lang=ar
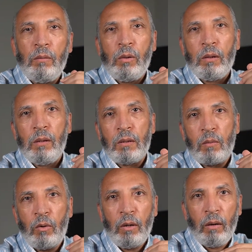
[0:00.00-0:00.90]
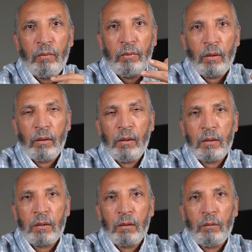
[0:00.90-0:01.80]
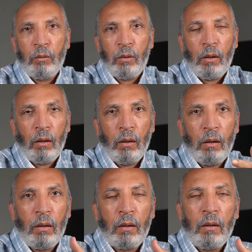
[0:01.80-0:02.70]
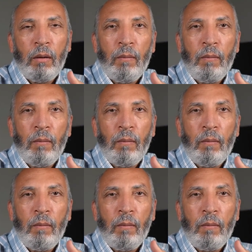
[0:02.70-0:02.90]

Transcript: وجهه نظر معينه في رئيس دونا عن الاخر